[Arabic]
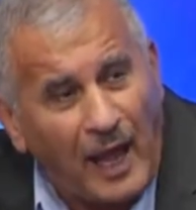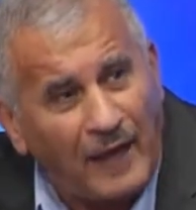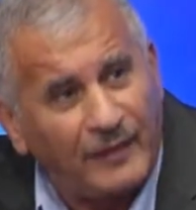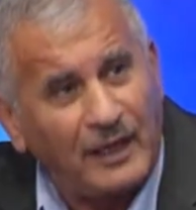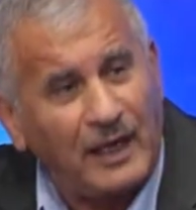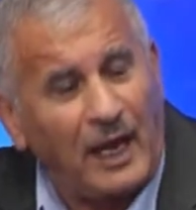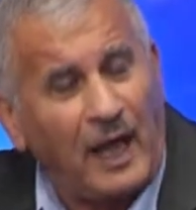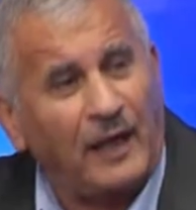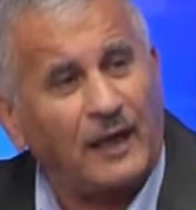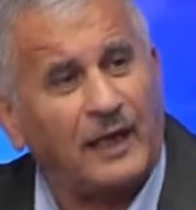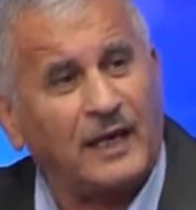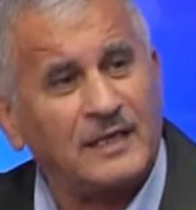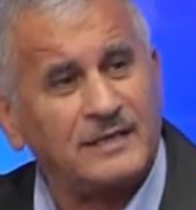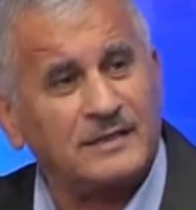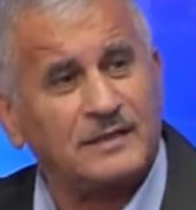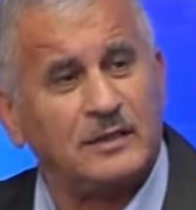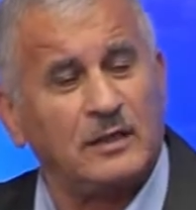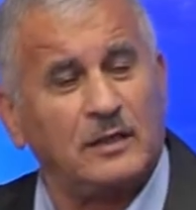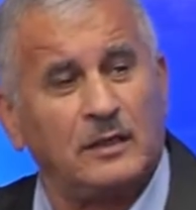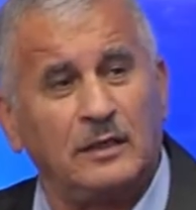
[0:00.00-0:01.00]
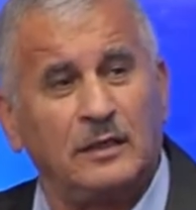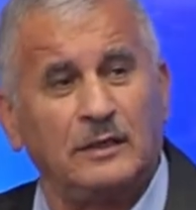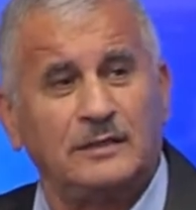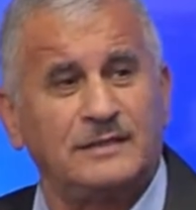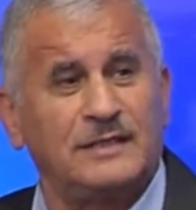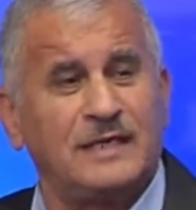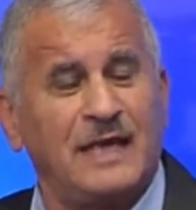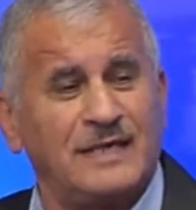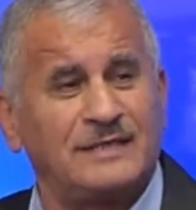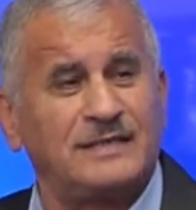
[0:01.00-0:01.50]
هذه الحركة
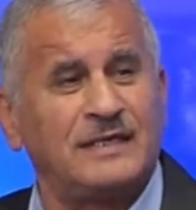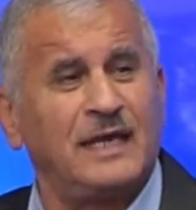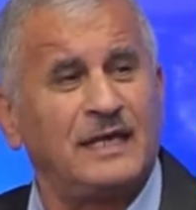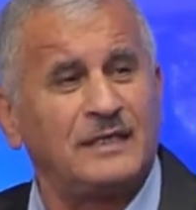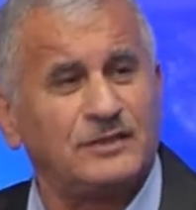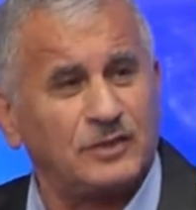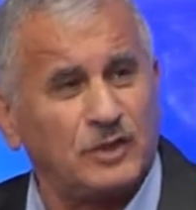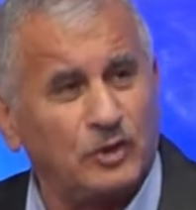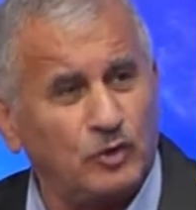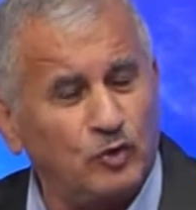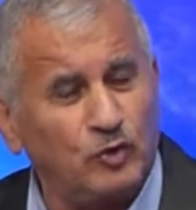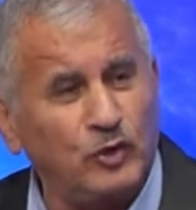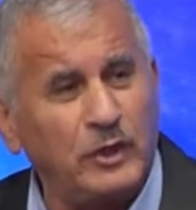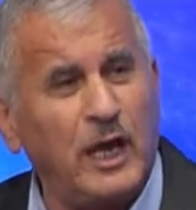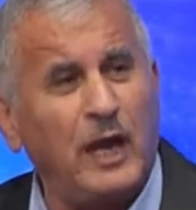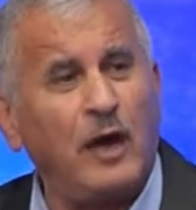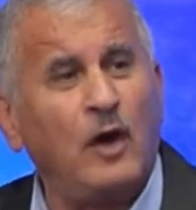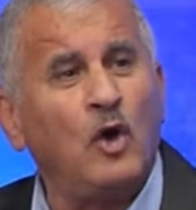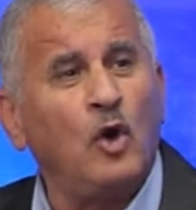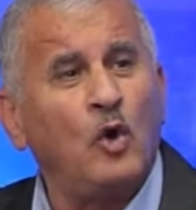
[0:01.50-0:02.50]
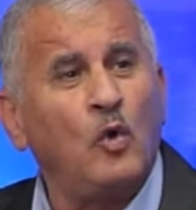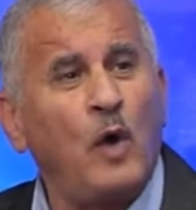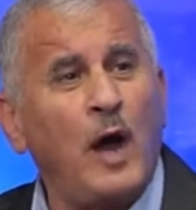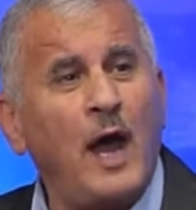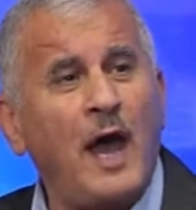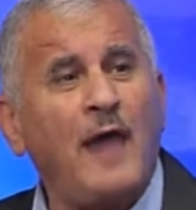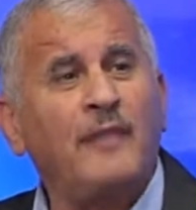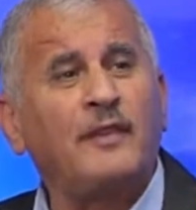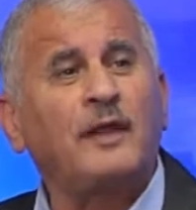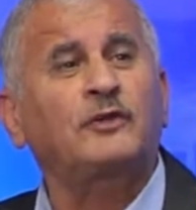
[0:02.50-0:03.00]
السياسية الصهيونية
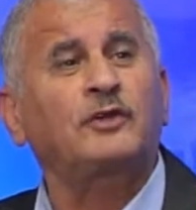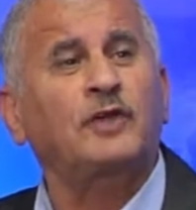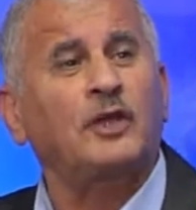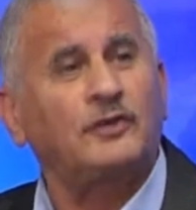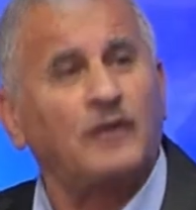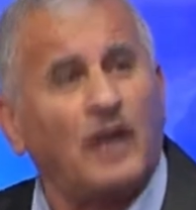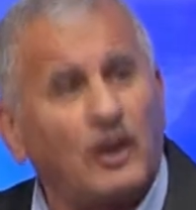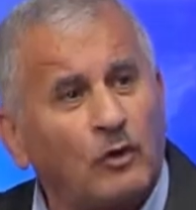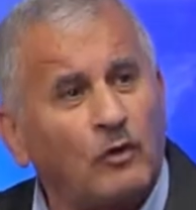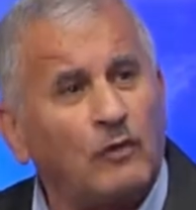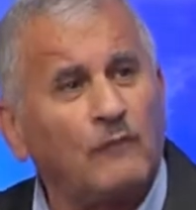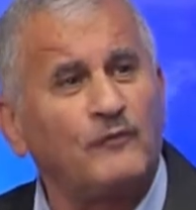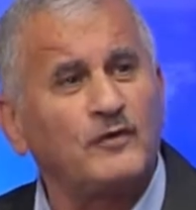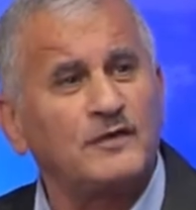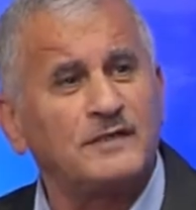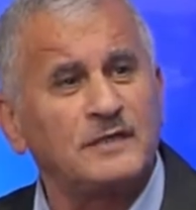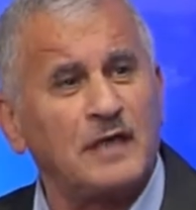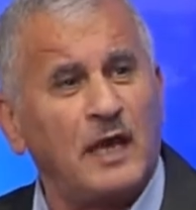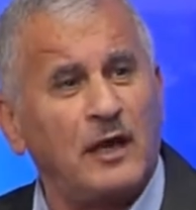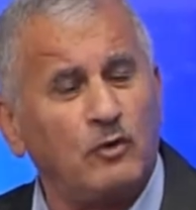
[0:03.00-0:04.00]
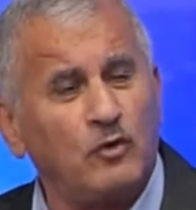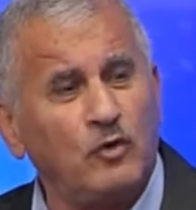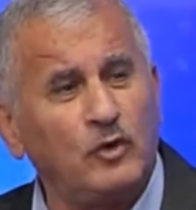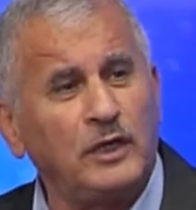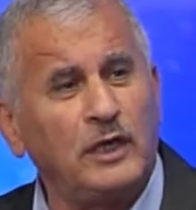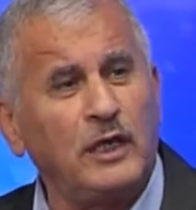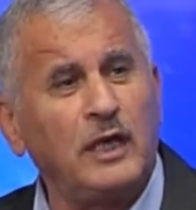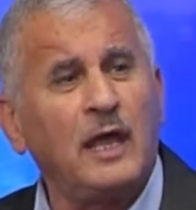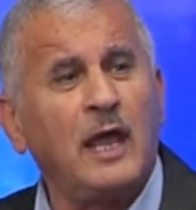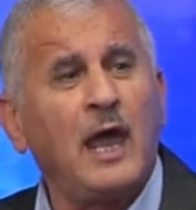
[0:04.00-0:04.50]
وهذا التطرف
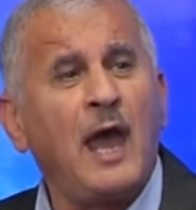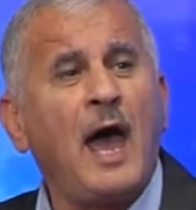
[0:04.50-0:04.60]
الصهيوني